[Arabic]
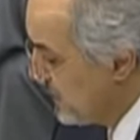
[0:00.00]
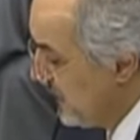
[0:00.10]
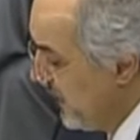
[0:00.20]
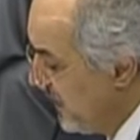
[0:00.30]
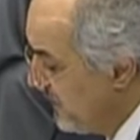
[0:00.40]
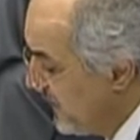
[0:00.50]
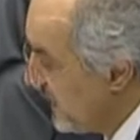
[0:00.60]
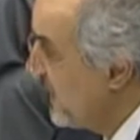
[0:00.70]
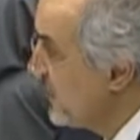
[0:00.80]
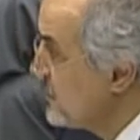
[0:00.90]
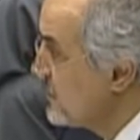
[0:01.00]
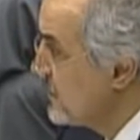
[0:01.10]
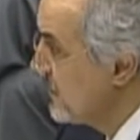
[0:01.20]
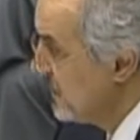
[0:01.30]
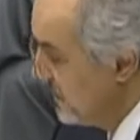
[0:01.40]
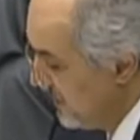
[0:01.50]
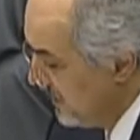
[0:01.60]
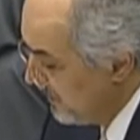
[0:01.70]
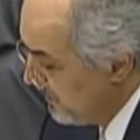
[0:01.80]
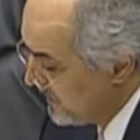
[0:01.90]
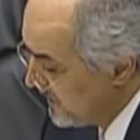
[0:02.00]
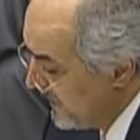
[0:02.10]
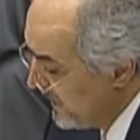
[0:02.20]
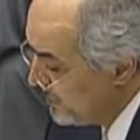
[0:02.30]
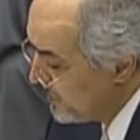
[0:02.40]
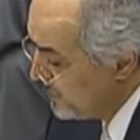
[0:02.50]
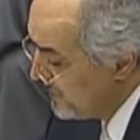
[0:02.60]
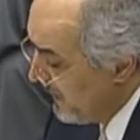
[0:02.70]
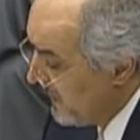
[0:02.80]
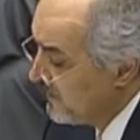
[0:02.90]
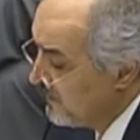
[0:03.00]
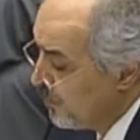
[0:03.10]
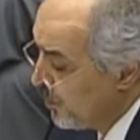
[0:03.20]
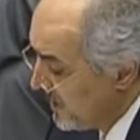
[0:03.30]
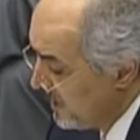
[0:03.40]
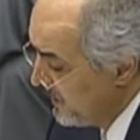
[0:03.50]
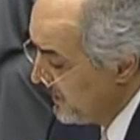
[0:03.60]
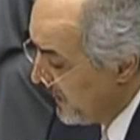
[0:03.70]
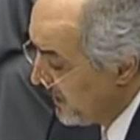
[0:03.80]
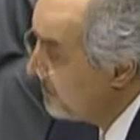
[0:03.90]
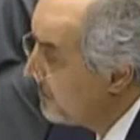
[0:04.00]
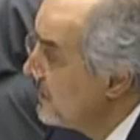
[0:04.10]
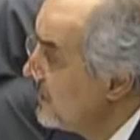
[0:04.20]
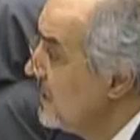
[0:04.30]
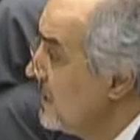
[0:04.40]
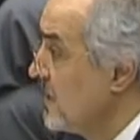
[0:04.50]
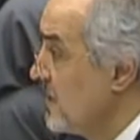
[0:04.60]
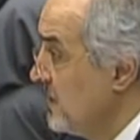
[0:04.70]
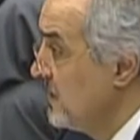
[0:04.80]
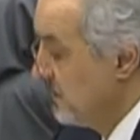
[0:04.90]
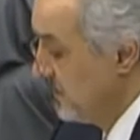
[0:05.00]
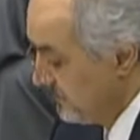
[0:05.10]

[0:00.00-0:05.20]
المسلحة من الخارج باستغلال وجود بعثة المراقبين العرب للتصعيد